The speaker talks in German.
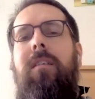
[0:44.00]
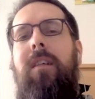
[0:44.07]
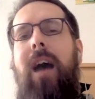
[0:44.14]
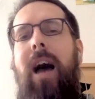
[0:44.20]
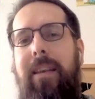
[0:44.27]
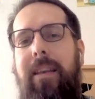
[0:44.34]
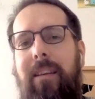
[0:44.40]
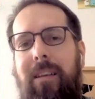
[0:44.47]

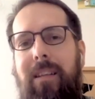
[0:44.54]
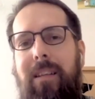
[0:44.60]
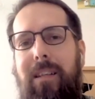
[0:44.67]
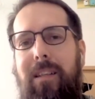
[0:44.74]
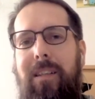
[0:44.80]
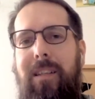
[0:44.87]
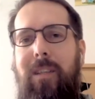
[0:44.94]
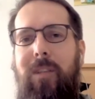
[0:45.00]
andere
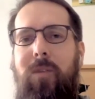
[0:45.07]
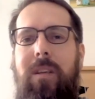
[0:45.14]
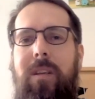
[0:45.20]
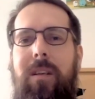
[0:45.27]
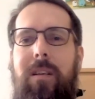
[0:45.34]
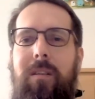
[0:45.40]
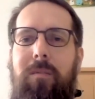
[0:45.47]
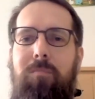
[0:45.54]
Dinge, die zu
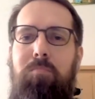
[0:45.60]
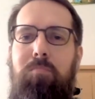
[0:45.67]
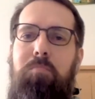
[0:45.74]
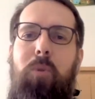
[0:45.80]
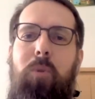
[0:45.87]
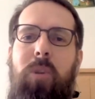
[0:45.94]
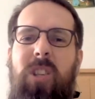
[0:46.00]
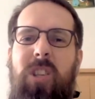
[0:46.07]
einer
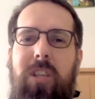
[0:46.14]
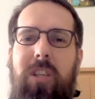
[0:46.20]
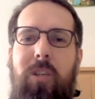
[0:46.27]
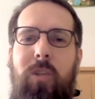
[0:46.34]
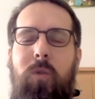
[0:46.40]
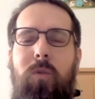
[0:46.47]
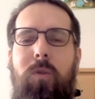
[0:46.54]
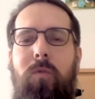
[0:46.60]
politischen
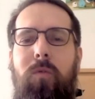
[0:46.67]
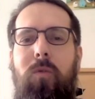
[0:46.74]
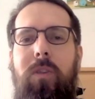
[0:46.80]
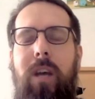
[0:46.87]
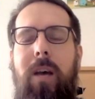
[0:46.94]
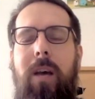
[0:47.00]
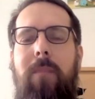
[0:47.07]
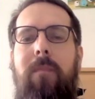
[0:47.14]
Diskussion geführt
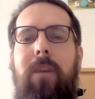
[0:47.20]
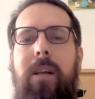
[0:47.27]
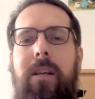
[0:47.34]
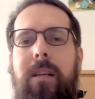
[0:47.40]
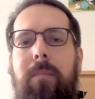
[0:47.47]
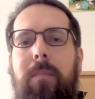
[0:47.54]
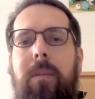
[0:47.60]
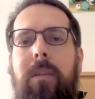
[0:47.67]
haben, weil
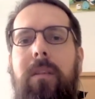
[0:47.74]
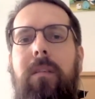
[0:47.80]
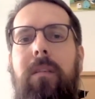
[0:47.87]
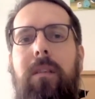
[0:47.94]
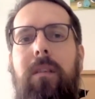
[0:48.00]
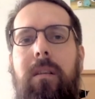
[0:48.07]
nämlich